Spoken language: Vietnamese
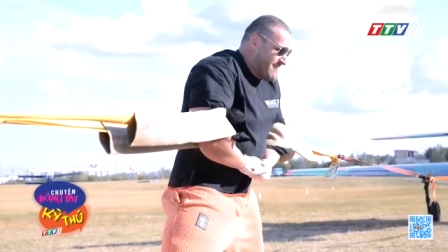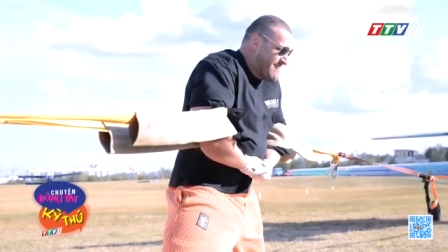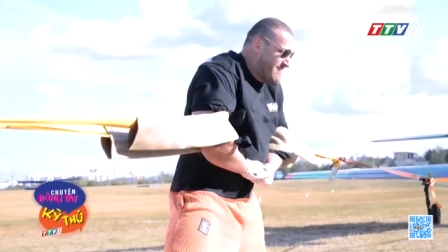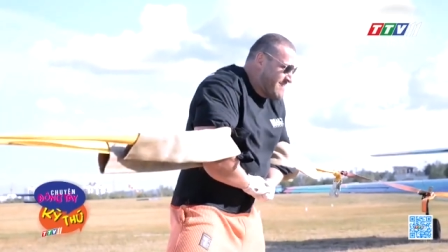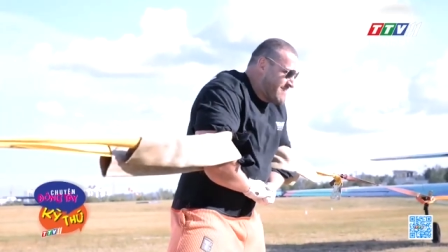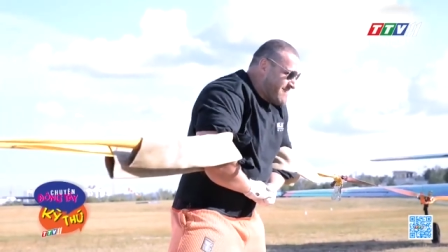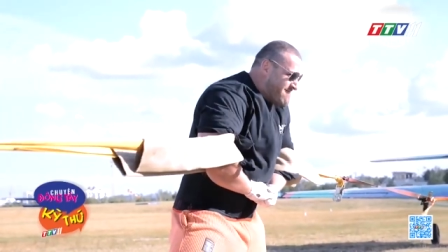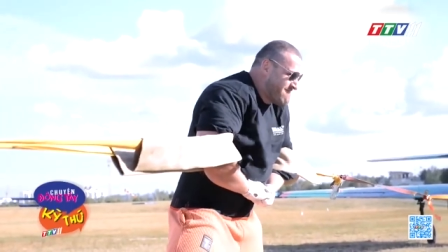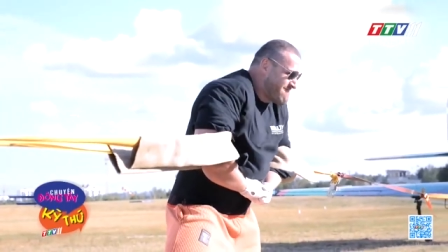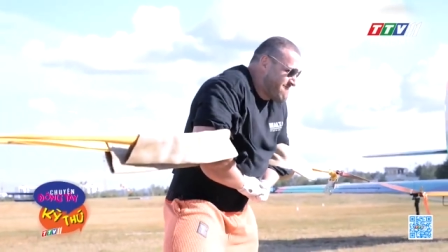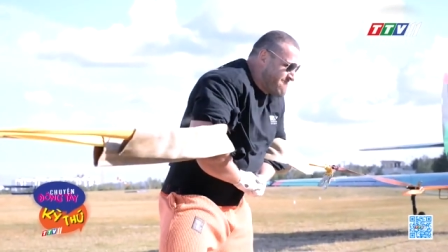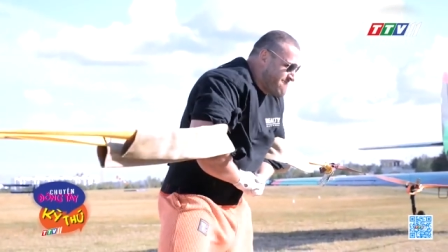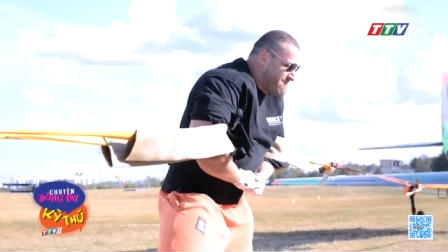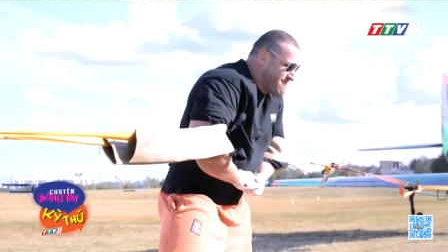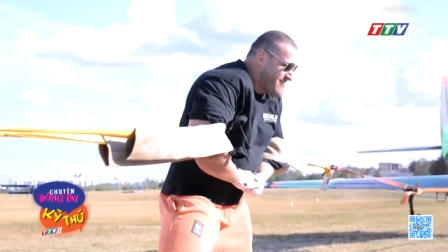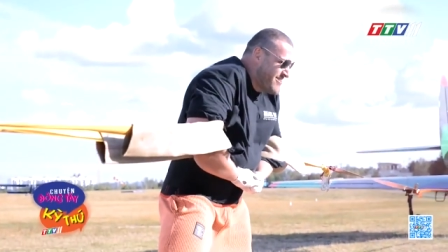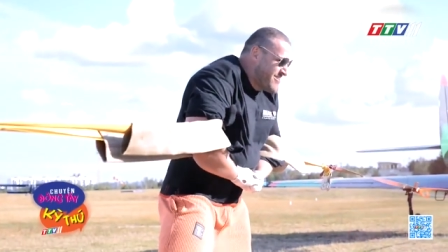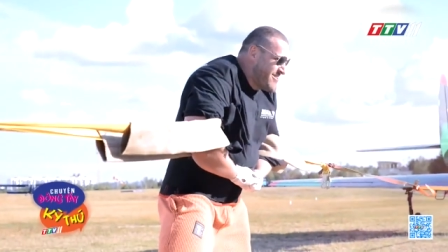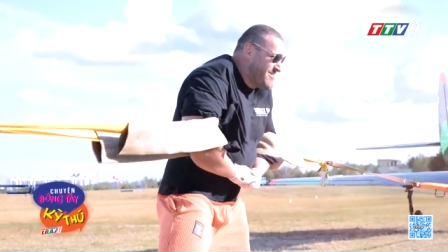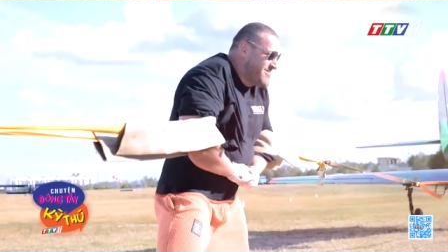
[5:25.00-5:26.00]
mạnh giữa
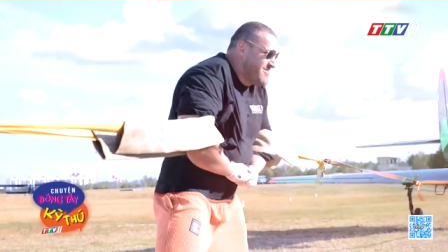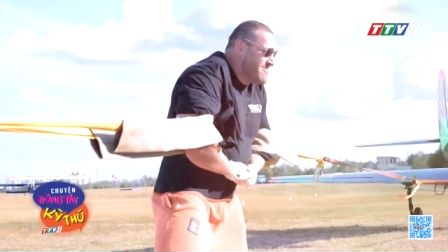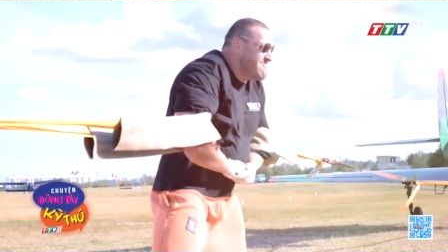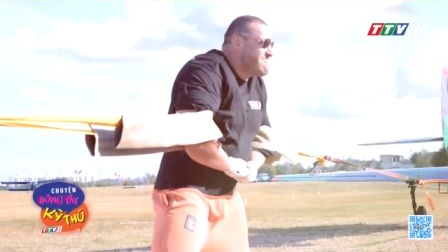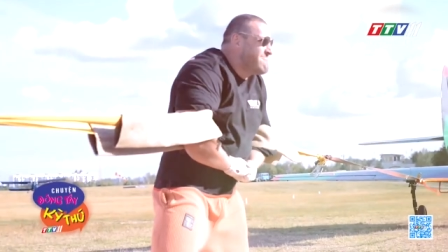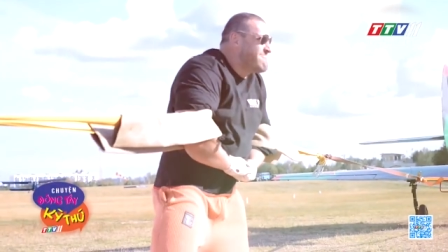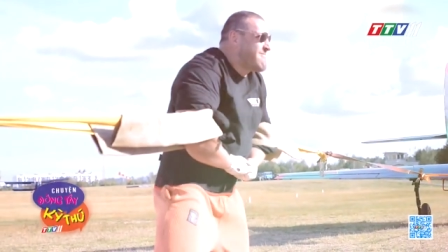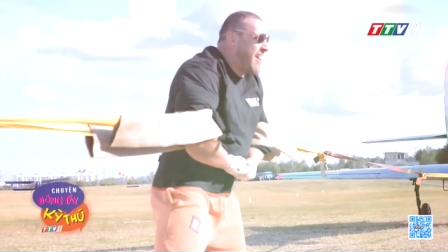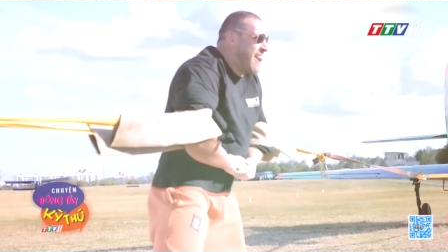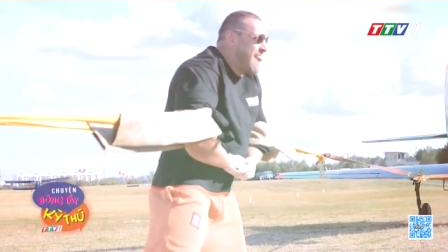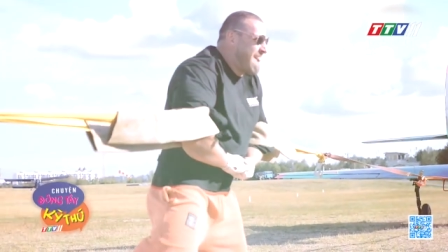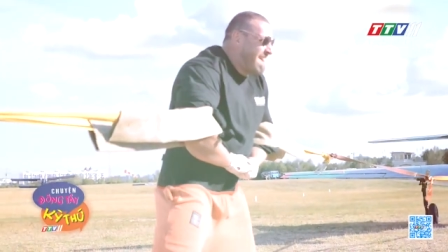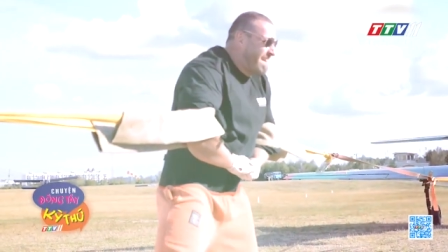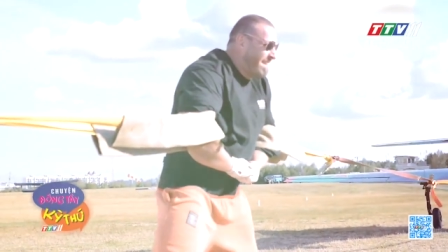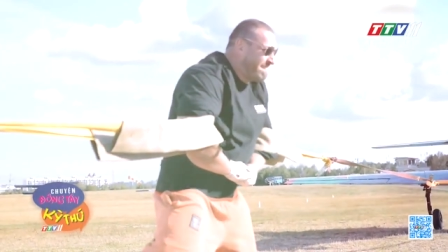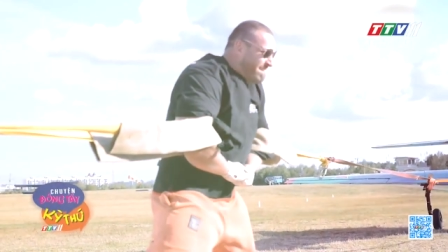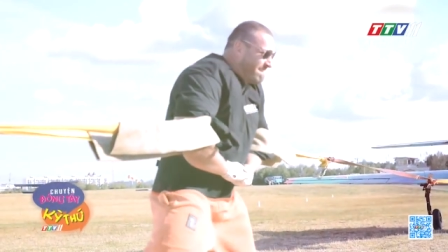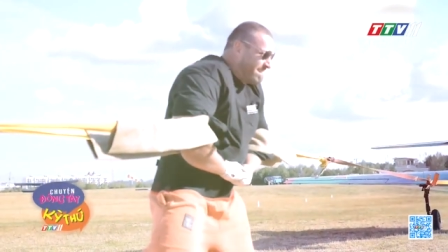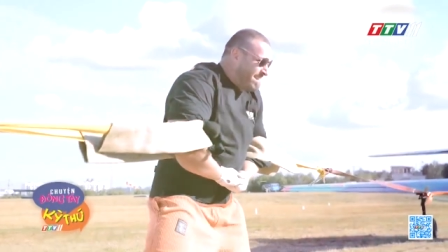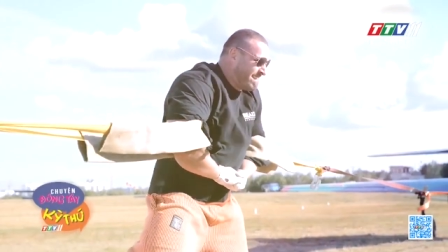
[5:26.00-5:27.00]
phi cơ và con
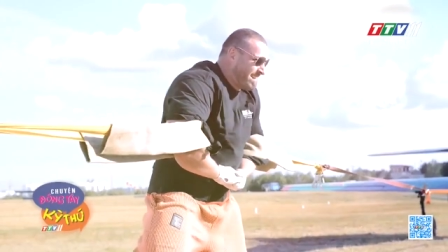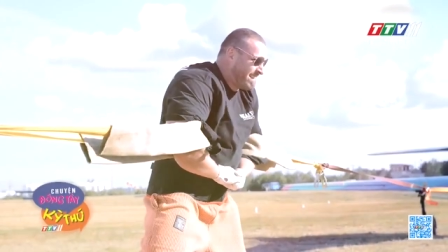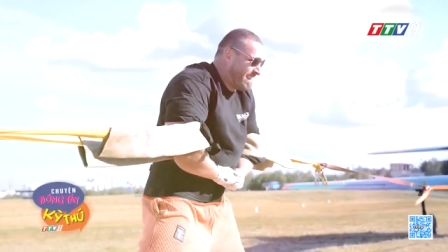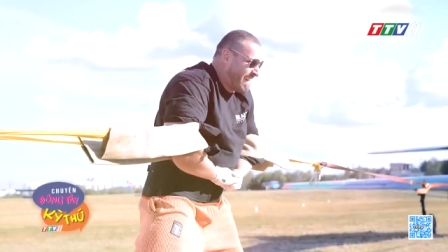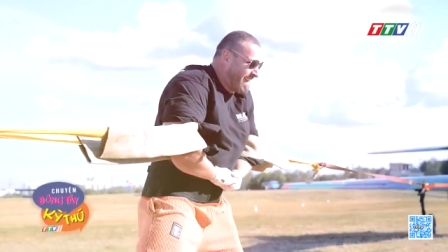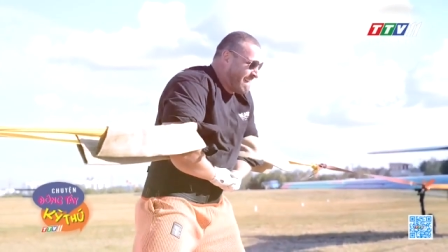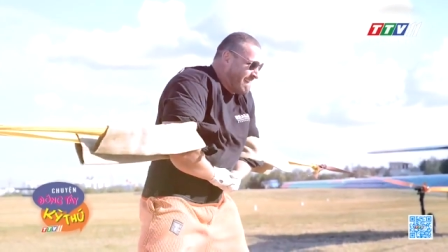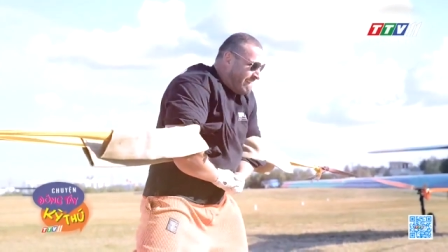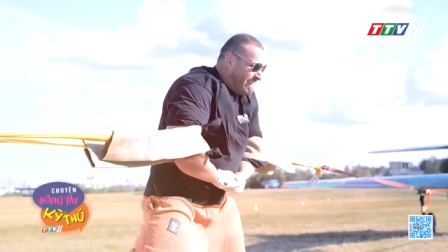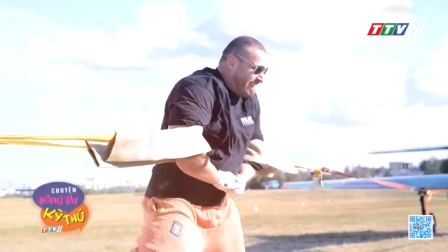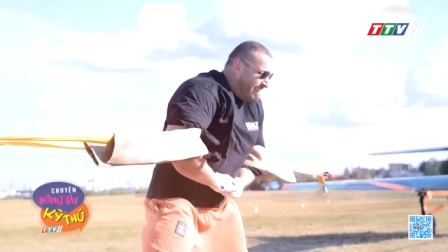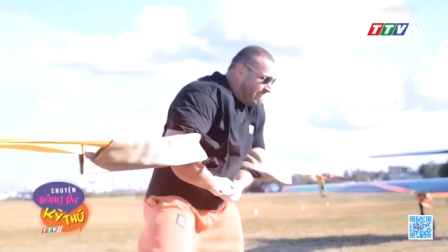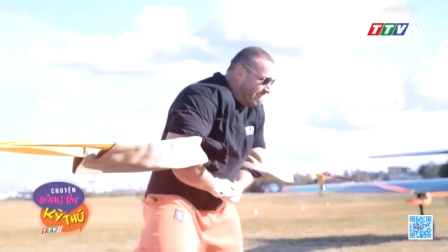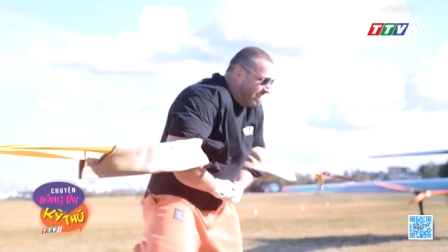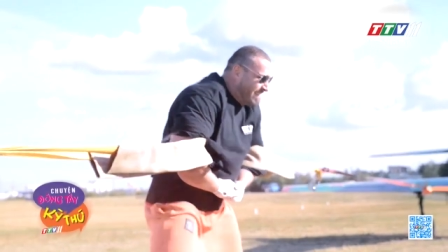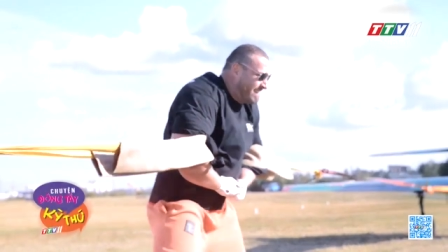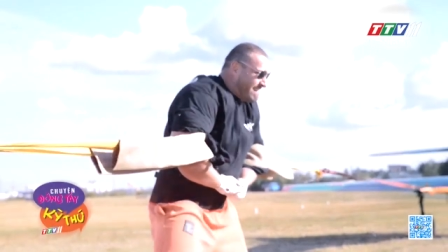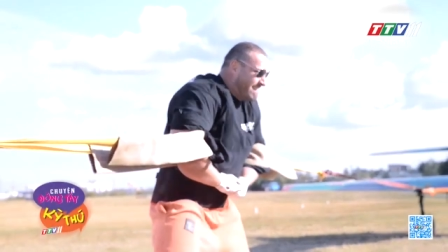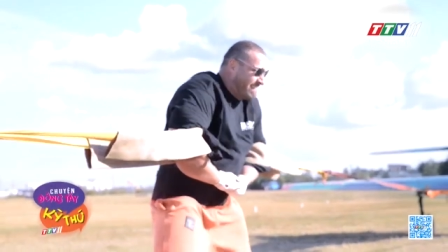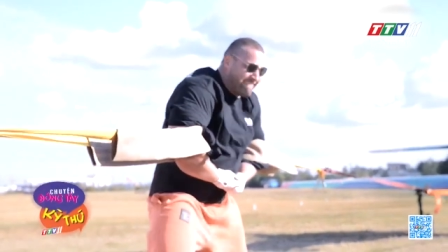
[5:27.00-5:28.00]
người đầy kịch tính này
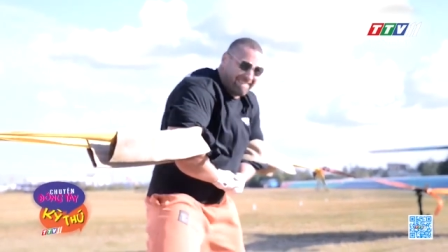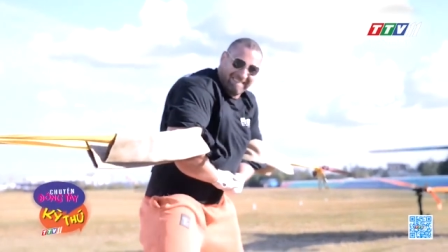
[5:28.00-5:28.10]
đã